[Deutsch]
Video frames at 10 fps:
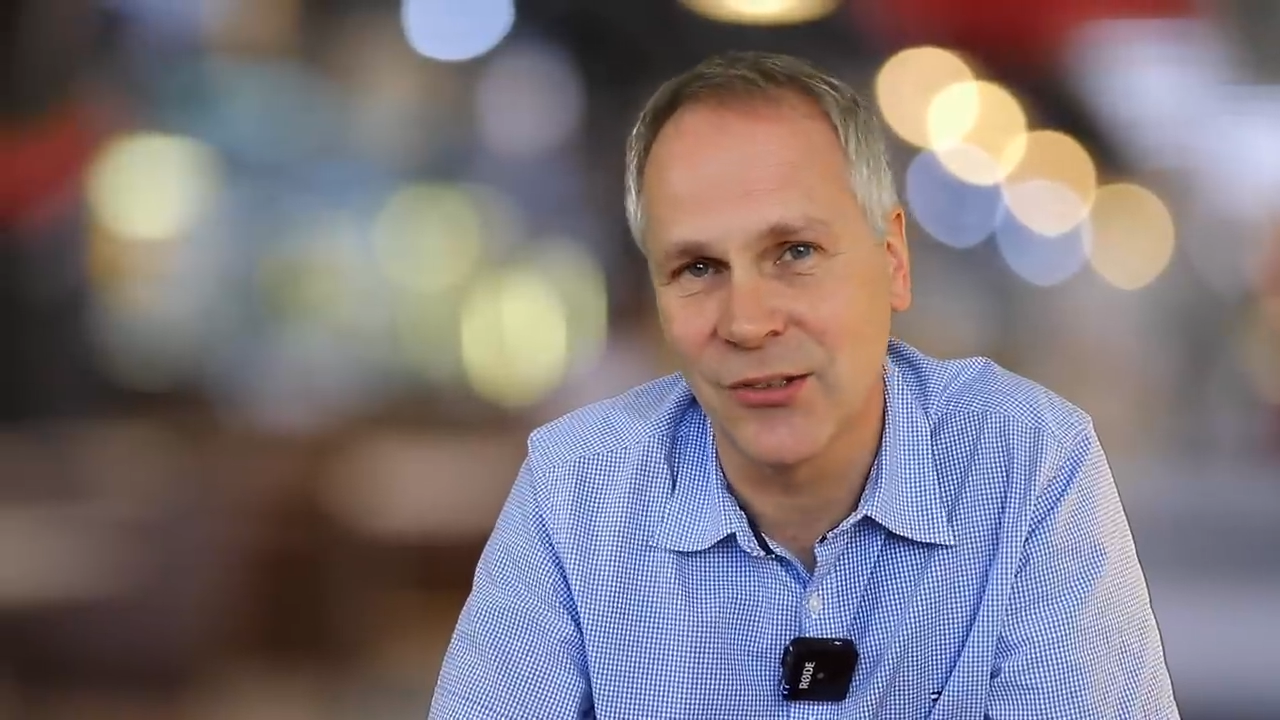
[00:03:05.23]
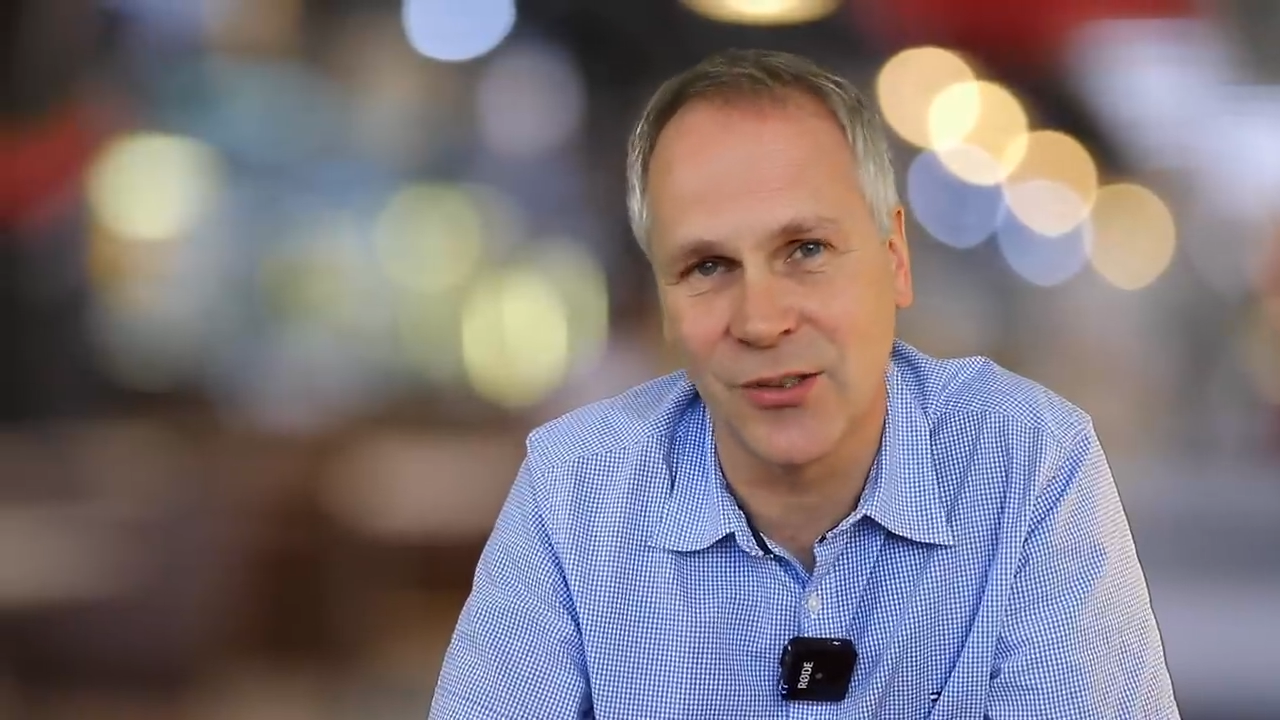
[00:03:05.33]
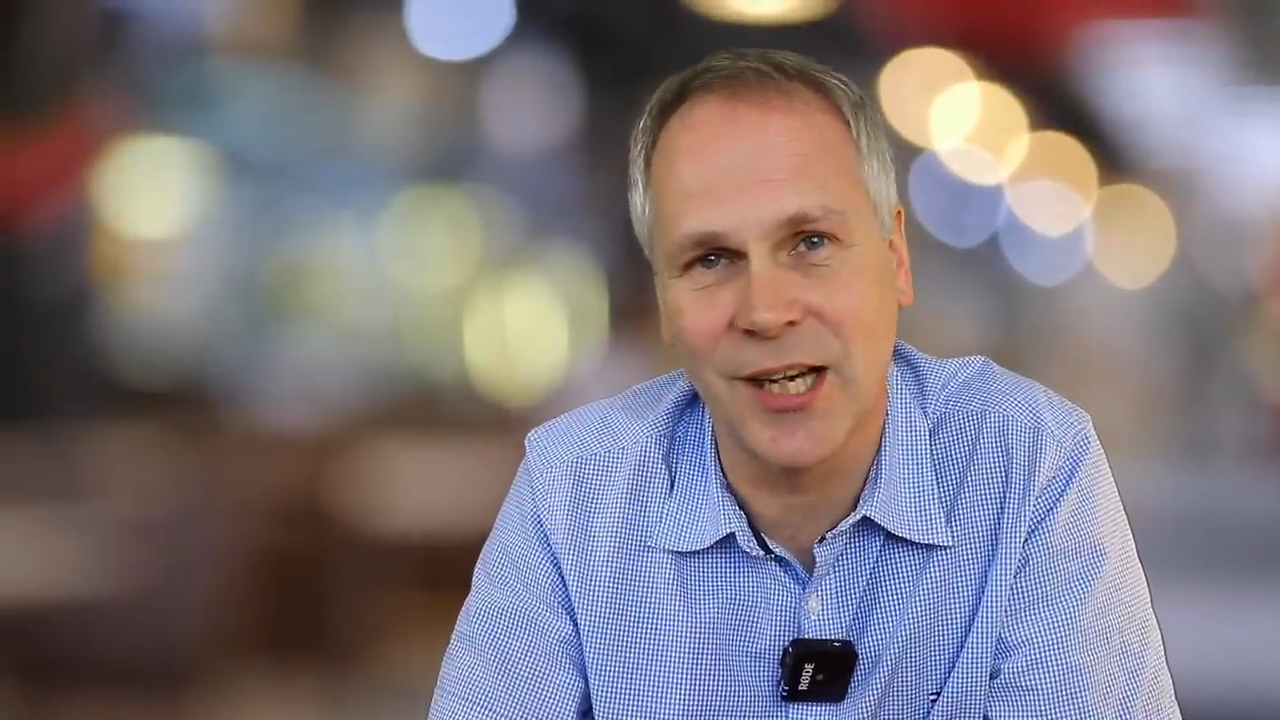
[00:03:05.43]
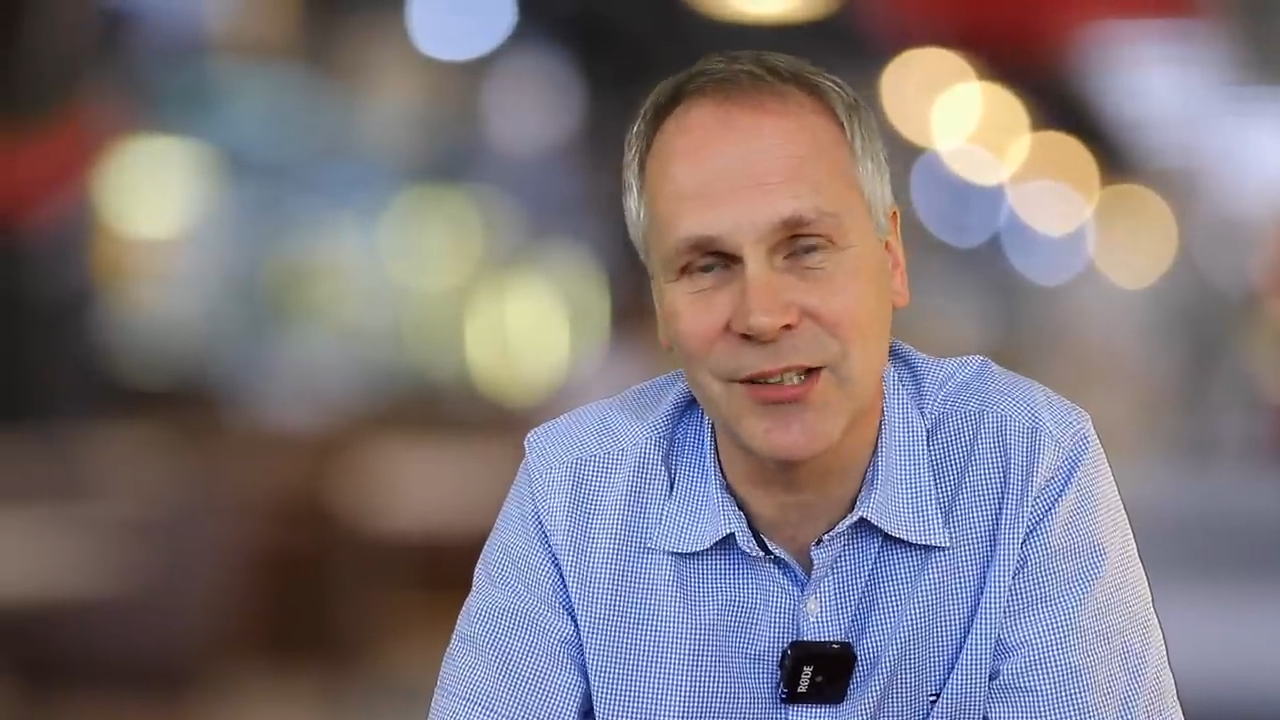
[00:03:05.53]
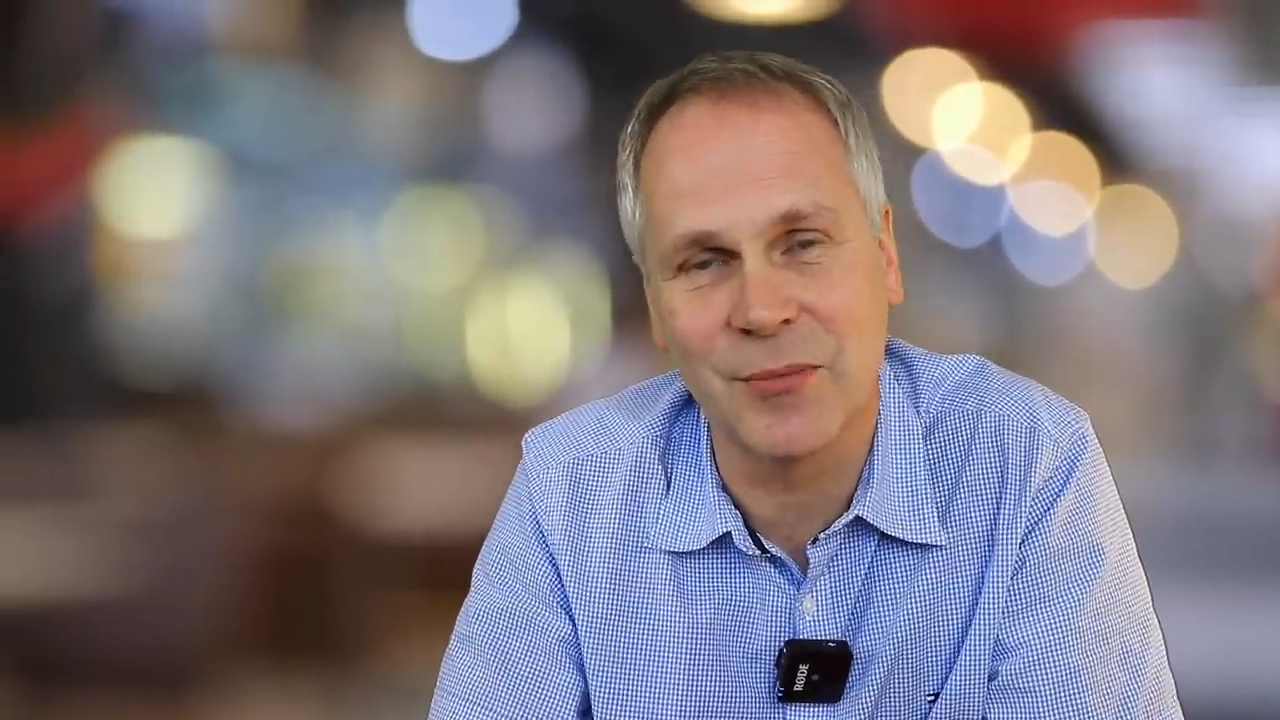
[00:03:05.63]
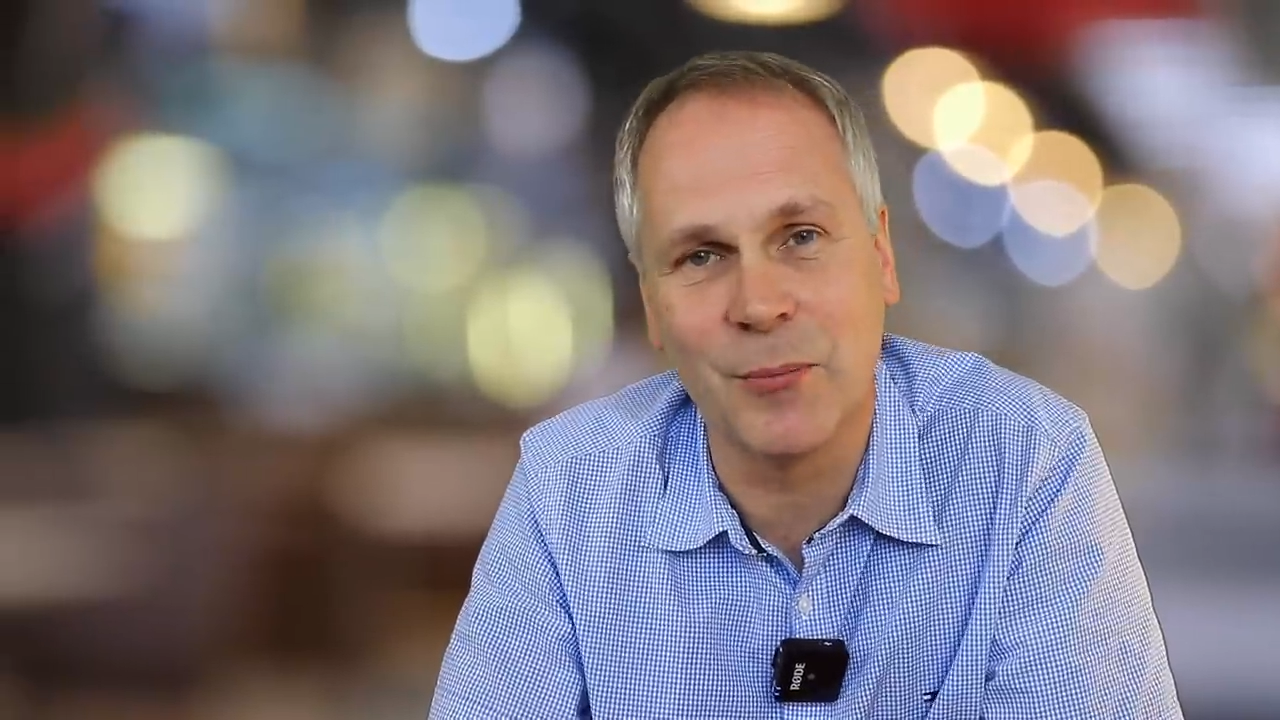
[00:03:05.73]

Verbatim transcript: so eine Art